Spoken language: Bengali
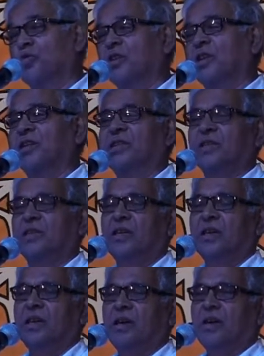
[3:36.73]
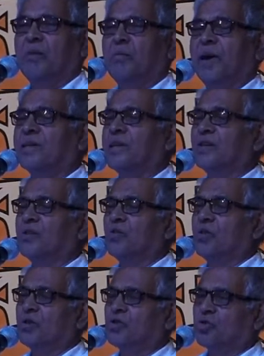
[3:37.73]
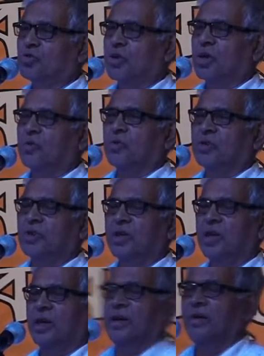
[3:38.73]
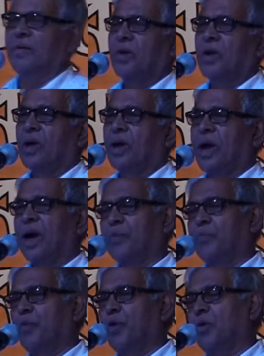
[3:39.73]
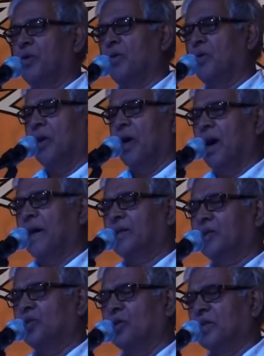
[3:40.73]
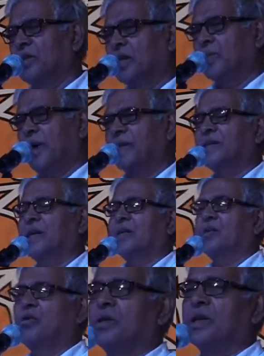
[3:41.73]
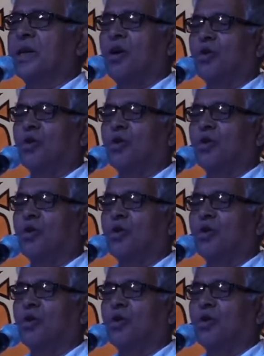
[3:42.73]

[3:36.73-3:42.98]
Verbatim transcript: মজলিস ভাষা আন্দোলনের সূচনা করেছিলেন এরপর আটচল্লিশের ভাষা আন্দোলনে যারা